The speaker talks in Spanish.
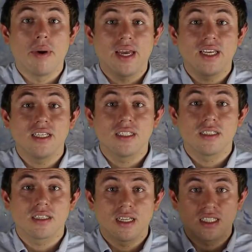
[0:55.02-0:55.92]

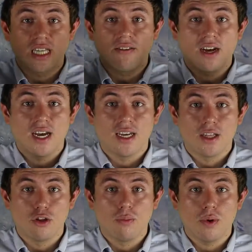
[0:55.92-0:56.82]
país que estaba
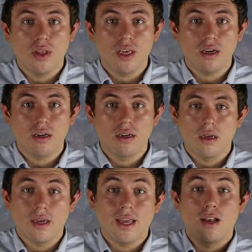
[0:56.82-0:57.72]
ganando poder
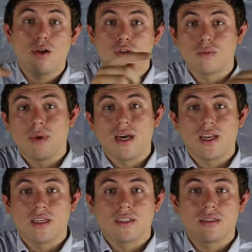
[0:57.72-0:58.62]
en los
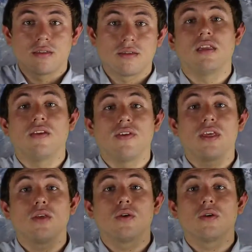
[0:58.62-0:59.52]
mares
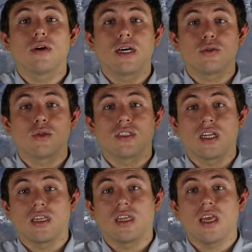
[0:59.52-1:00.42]
debido a su
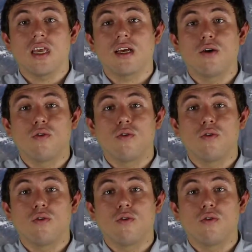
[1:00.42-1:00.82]
estratégica